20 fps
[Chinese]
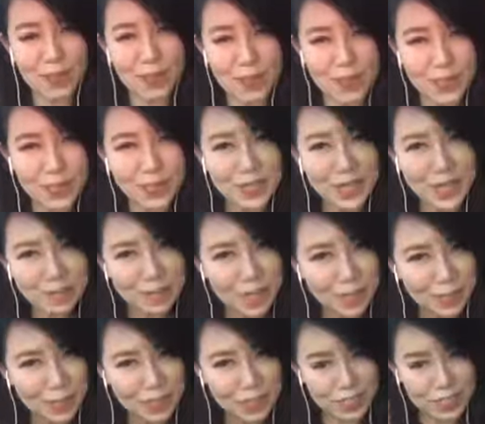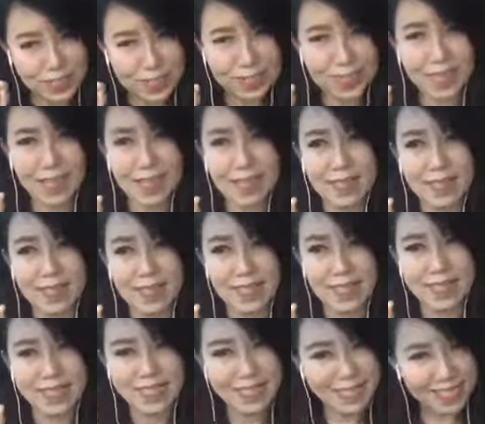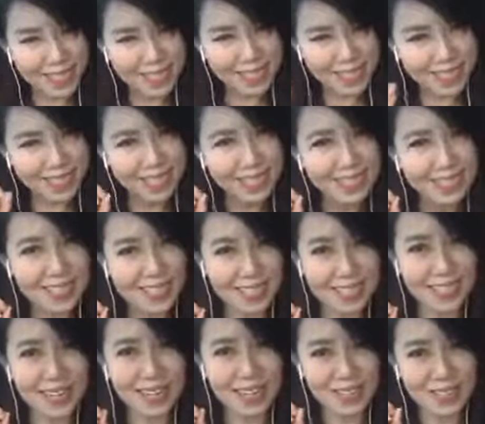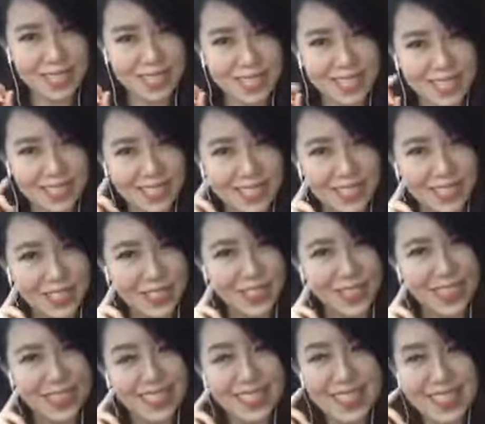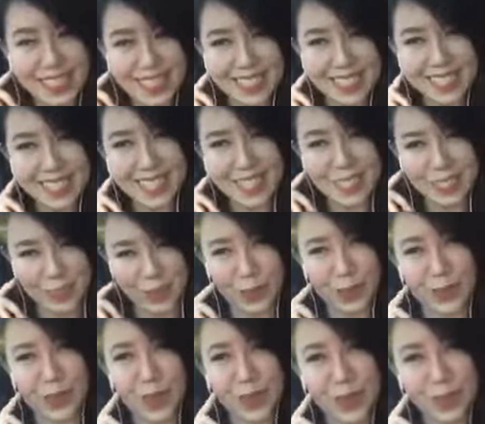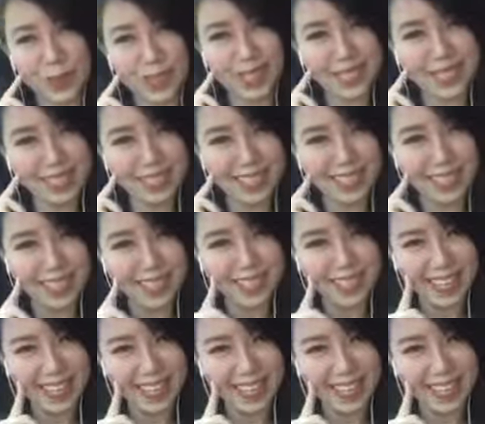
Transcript: 我就越没有时间去一个一个的去了解，所以这也是一个很头痛的问题。